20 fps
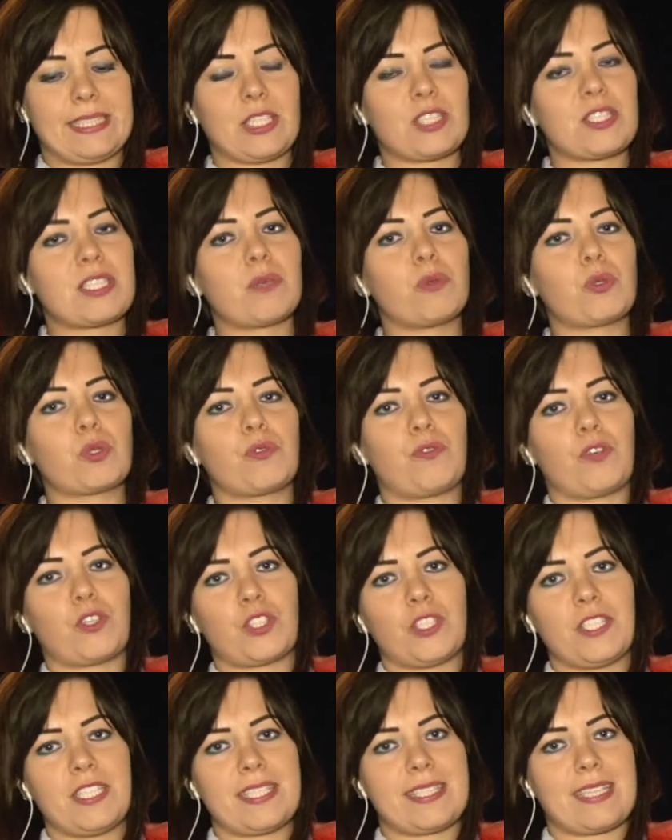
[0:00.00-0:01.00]
został
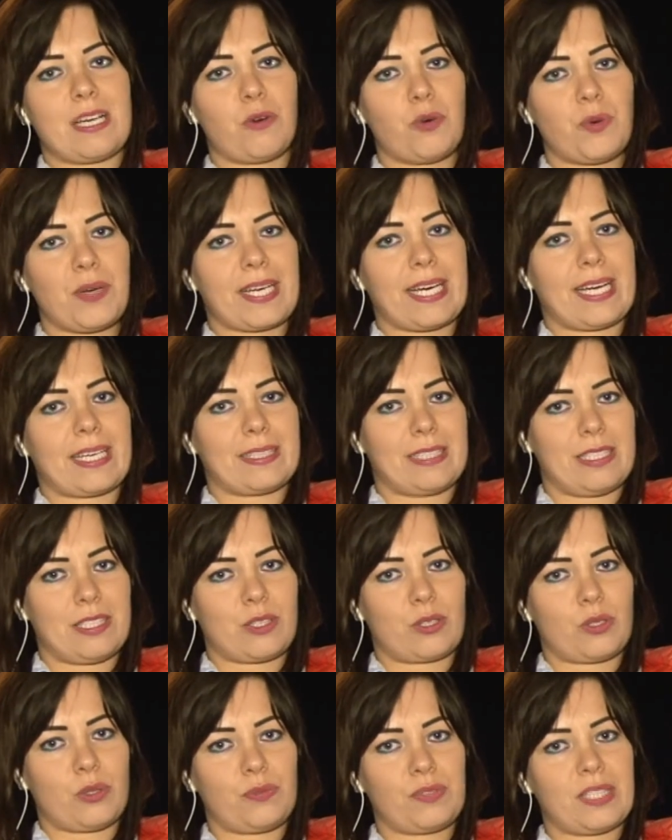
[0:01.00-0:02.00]
utworzony zaułek
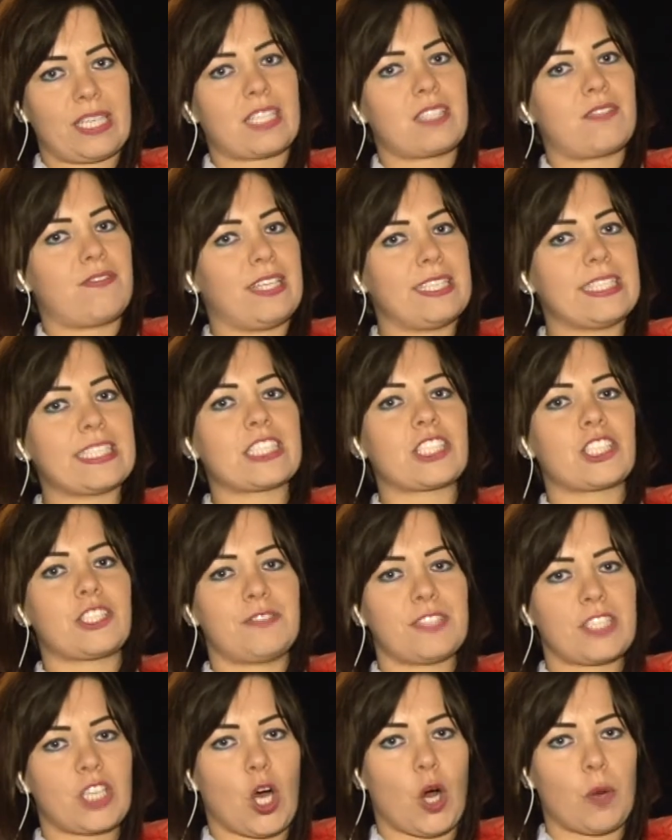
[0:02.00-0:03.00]
artystów, tak zwany
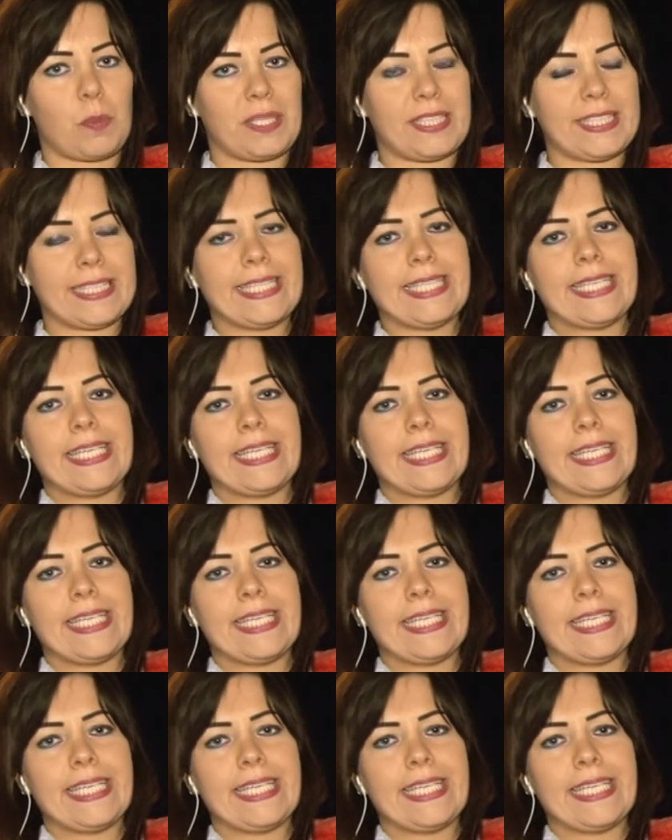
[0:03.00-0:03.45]
Krzywy Komin,